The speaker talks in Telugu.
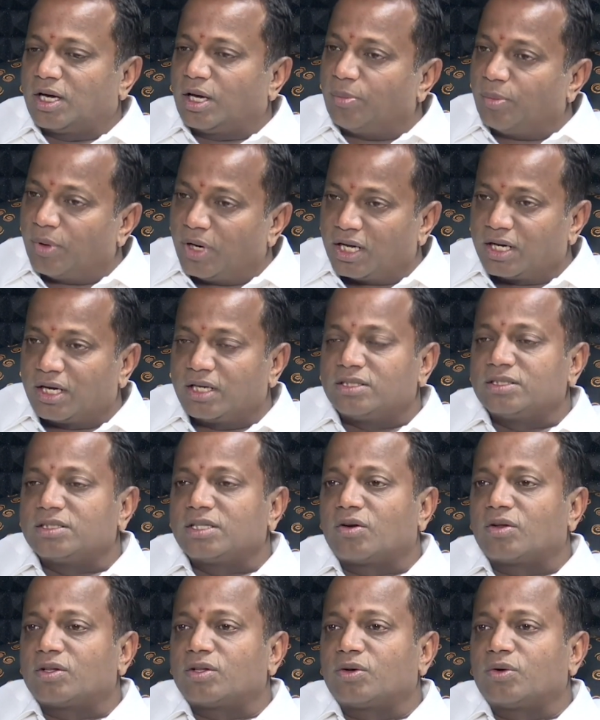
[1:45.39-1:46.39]
ఎమ్మెల్యే గెలిచిన
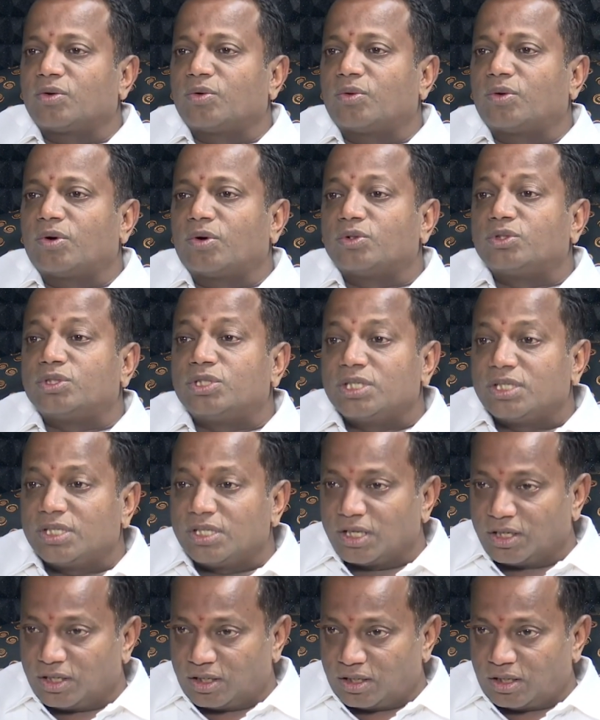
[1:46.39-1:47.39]
తర్వాత నువ్వు
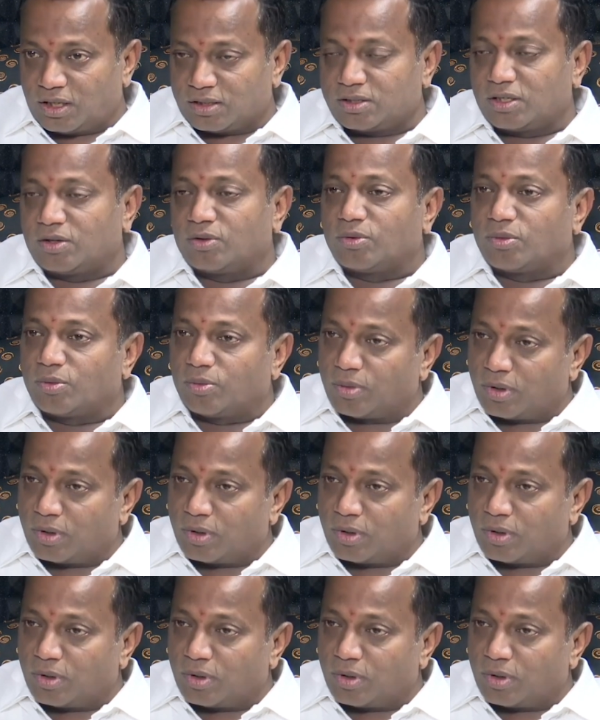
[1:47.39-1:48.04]
వచ్చింది అసలు